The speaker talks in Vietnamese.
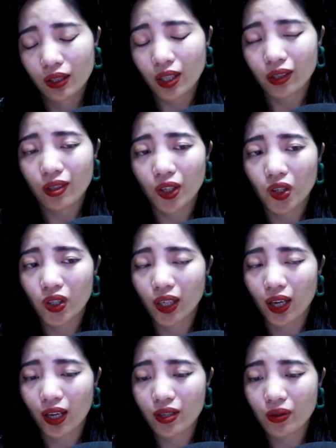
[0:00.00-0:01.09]
Nhìn người con
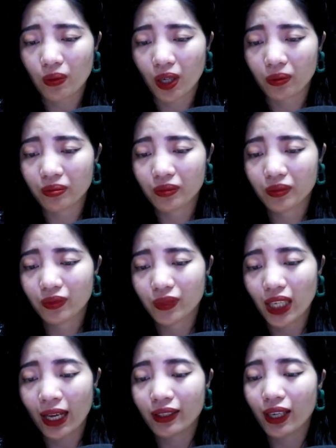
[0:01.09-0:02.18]
gái trong lòng,
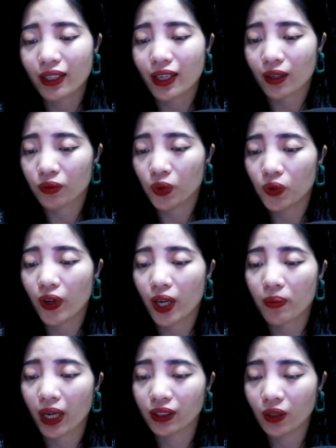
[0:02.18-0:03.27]
anh nhẹ nhàng vuốt ve
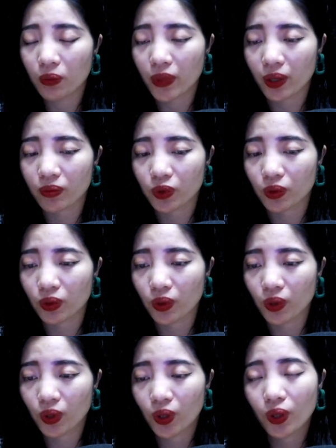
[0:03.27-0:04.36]
mái tóc mềm của cô,
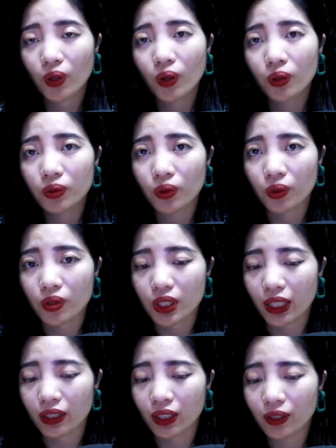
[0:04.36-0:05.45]
ôn tồn
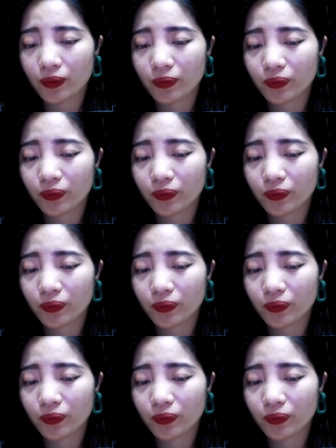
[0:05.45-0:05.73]
giải thích.